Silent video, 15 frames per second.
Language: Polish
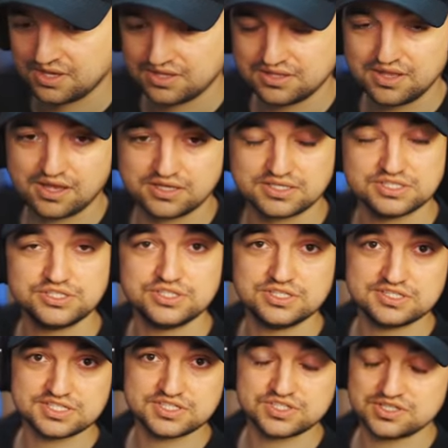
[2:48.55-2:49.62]
Tak, jeśli
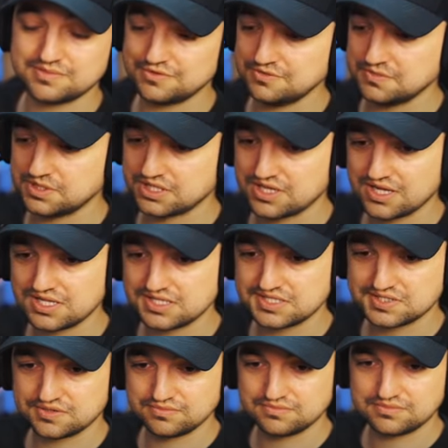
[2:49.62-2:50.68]
chcecie na moim kanale
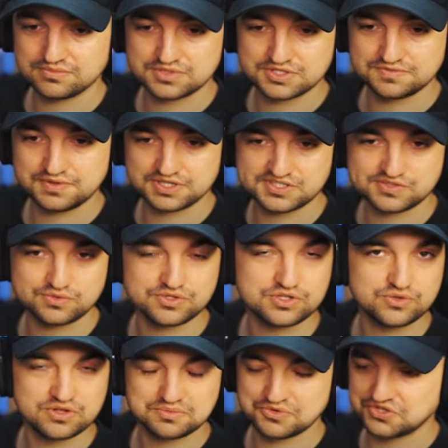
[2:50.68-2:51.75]
są zwiastuny,
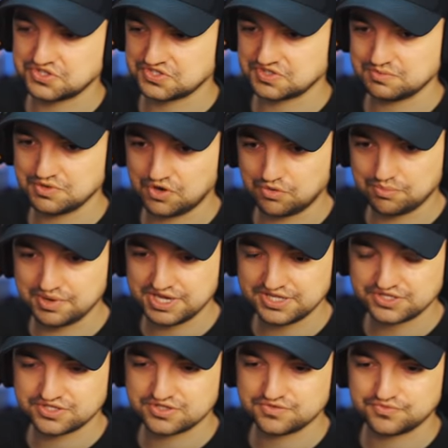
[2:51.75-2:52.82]
które możecie sobie
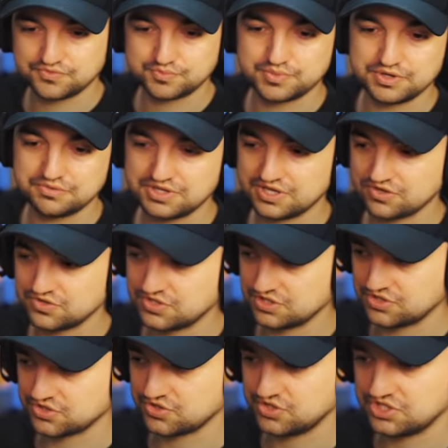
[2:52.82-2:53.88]
obejrzeć w pełnej
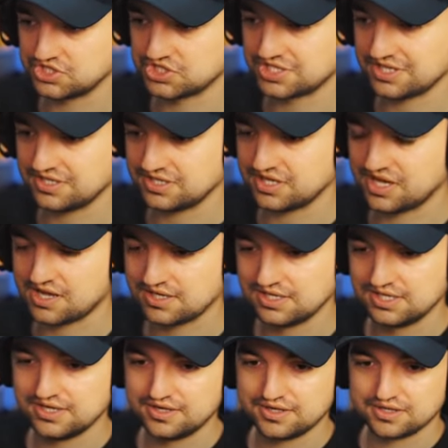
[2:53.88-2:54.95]
rozdzielczości 4K.
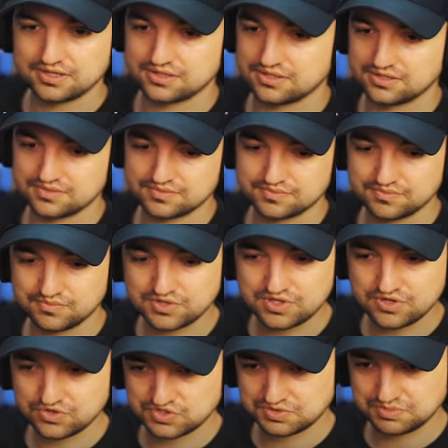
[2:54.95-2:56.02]
E, my
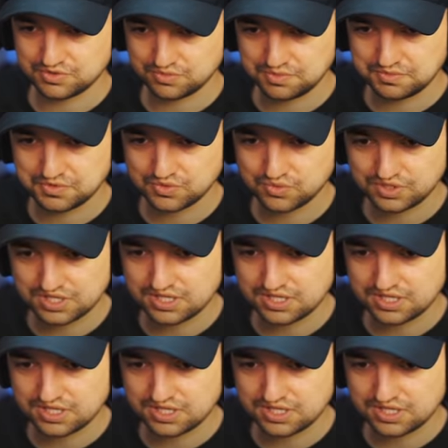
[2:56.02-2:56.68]
tylko sobie robimy tutaj